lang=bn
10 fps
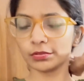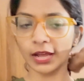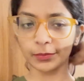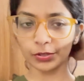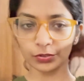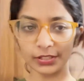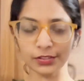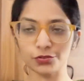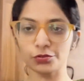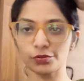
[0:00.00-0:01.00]
নামিও নি
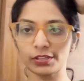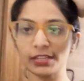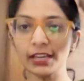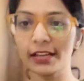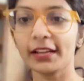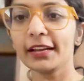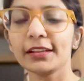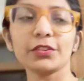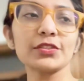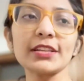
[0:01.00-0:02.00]
কিছু করিনি
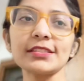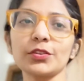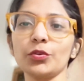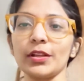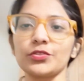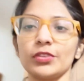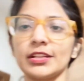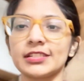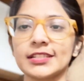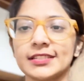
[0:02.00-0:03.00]
তো জাস্ট ঘুরে চলে
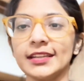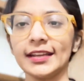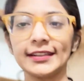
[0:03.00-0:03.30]
এসেছি